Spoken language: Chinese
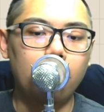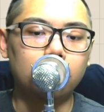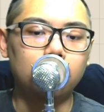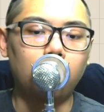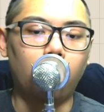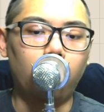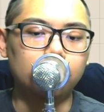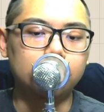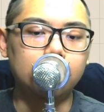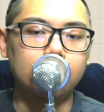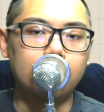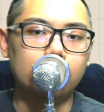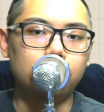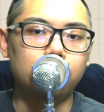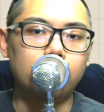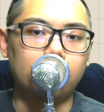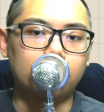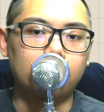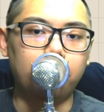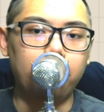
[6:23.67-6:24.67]
投信连
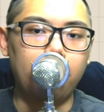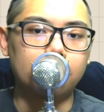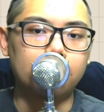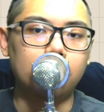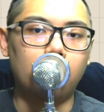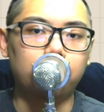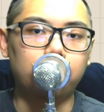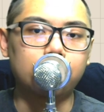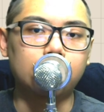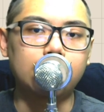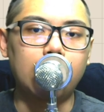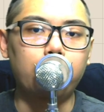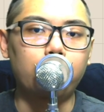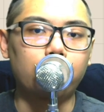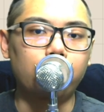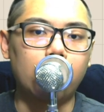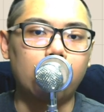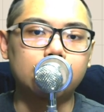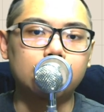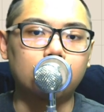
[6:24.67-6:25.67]
续两天卖超，不知道大家有没
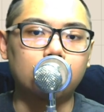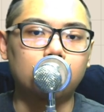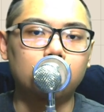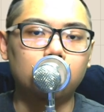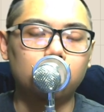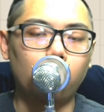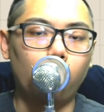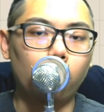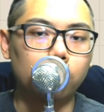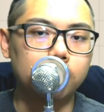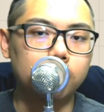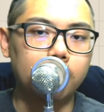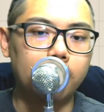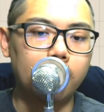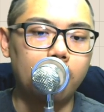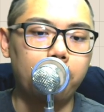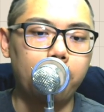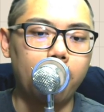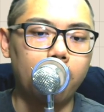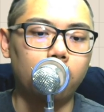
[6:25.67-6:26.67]
有发现？投信连
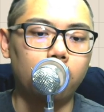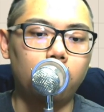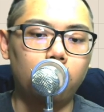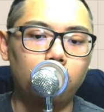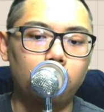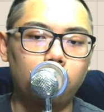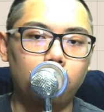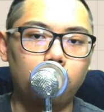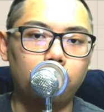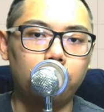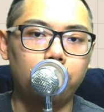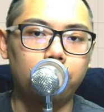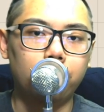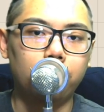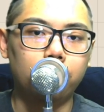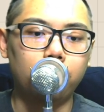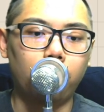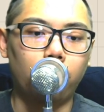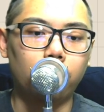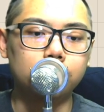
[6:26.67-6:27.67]
两卖喽。
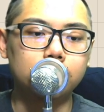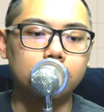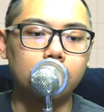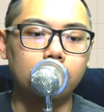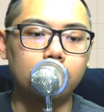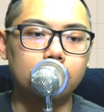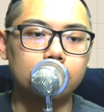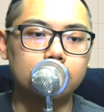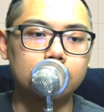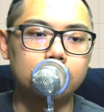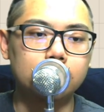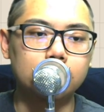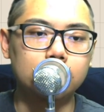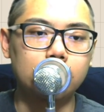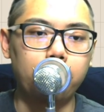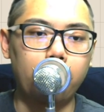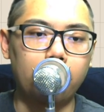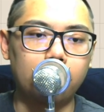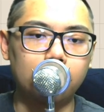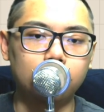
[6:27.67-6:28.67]
投信之
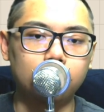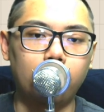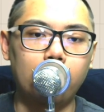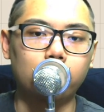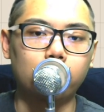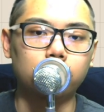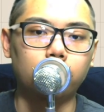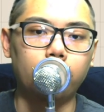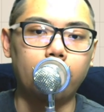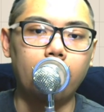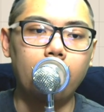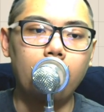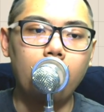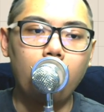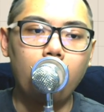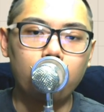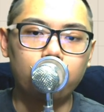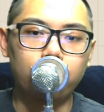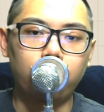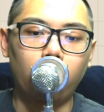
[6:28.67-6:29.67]
前买了一头拉狗，对不对？
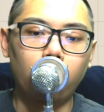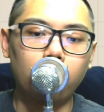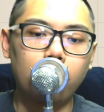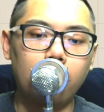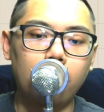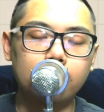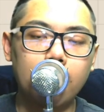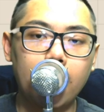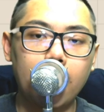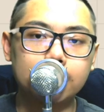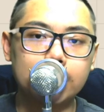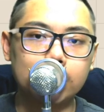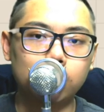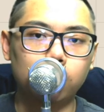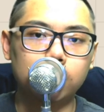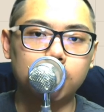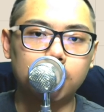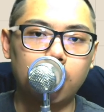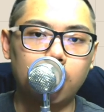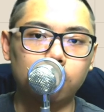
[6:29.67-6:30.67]
逢高他也在
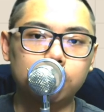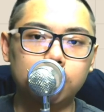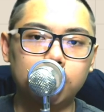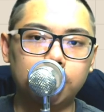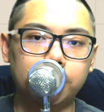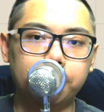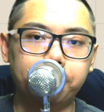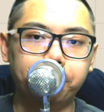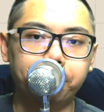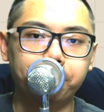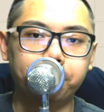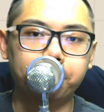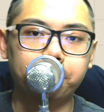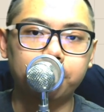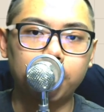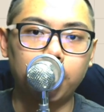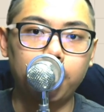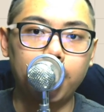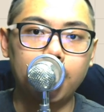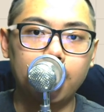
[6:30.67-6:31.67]
做一些调节了，
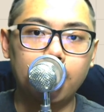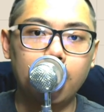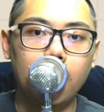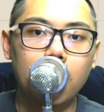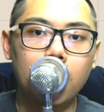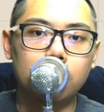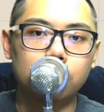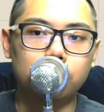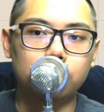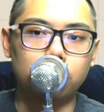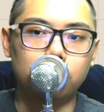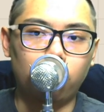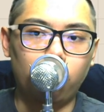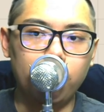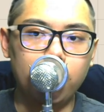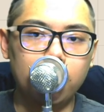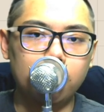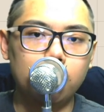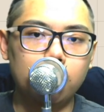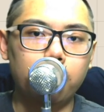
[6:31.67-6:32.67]
对不对？
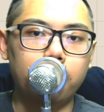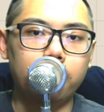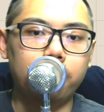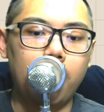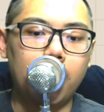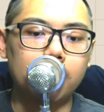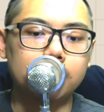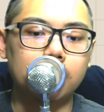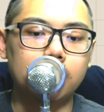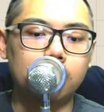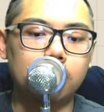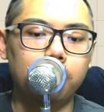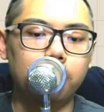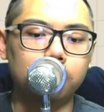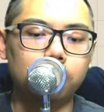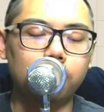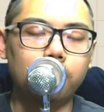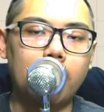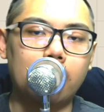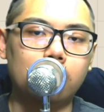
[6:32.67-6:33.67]
所以你有没有发现？你有
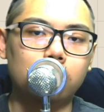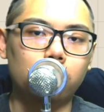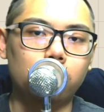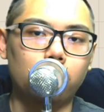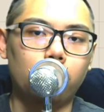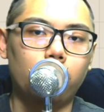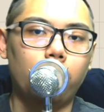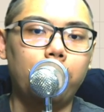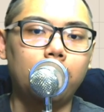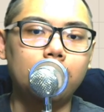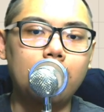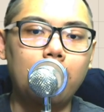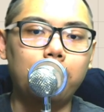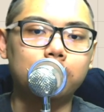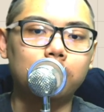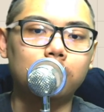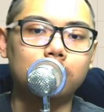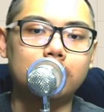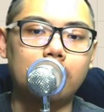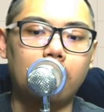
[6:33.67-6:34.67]
没有这种感觉？我不知道大家有没
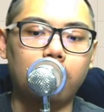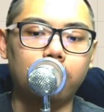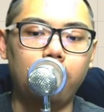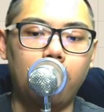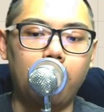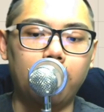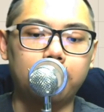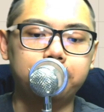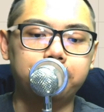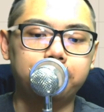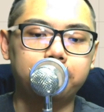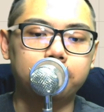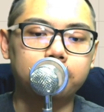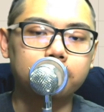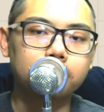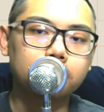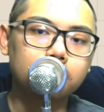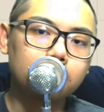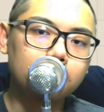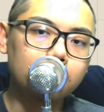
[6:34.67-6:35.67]
有这种想法。
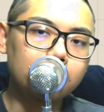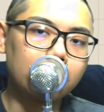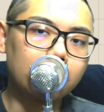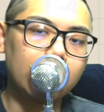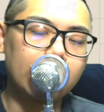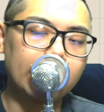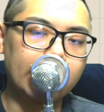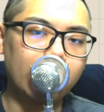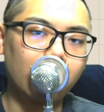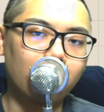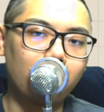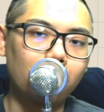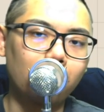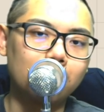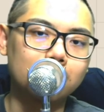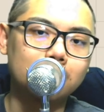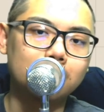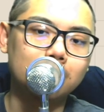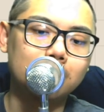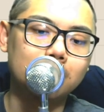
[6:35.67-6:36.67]
来到高
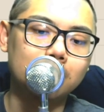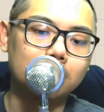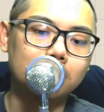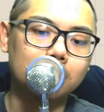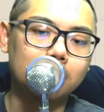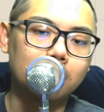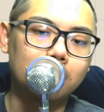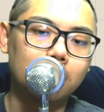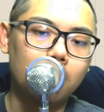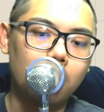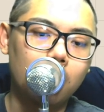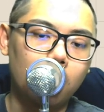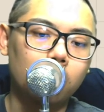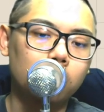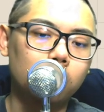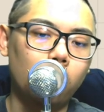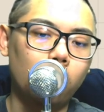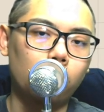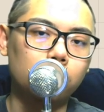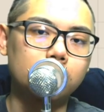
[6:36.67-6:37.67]
冷之际，
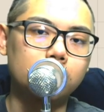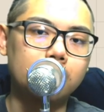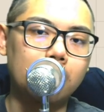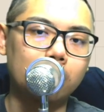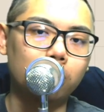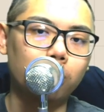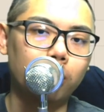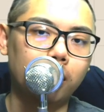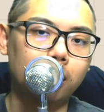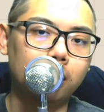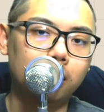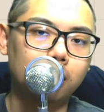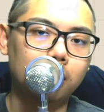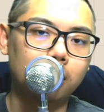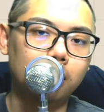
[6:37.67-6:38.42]
投信在退了。